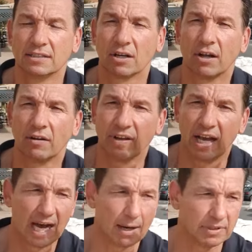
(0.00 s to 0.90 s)
sondern
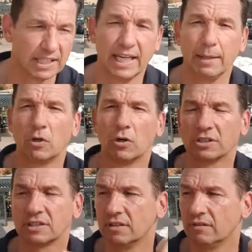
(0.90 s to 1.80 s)
wir haben die
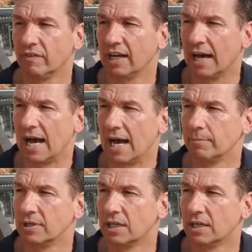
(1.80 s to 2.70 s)
Nebenkosten, wir
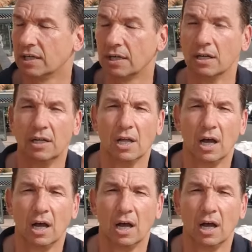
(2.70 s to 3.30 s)
haben